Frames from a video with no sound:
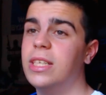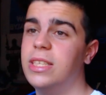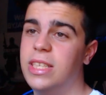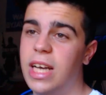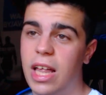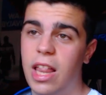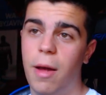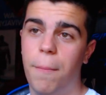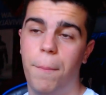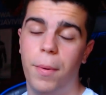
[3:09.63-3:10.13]

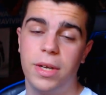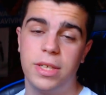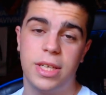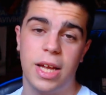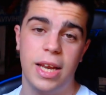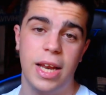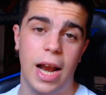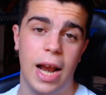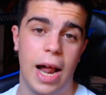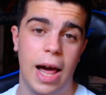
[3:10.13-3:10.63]
ya después
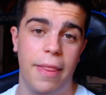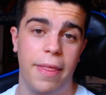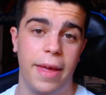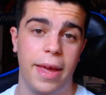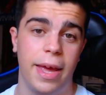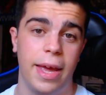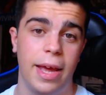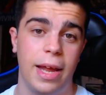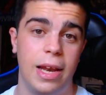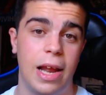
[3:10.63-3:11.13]
estaría la
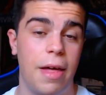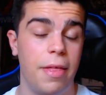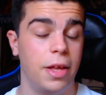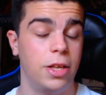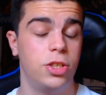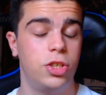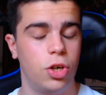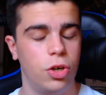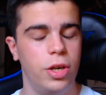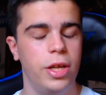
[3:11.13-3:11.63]
de, la
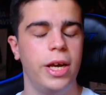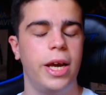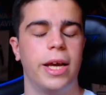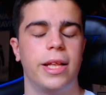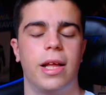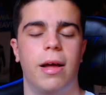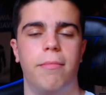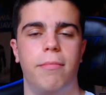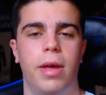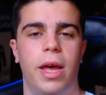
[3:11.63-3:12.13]
de Johnny,
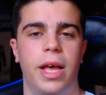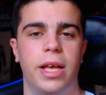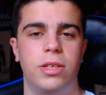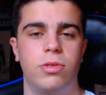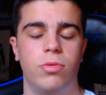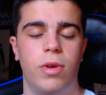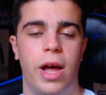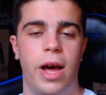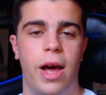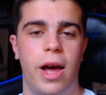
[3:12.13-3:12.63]
que también
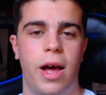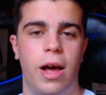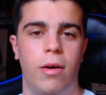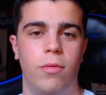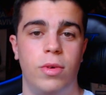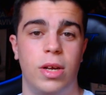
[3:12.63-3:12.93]
es una,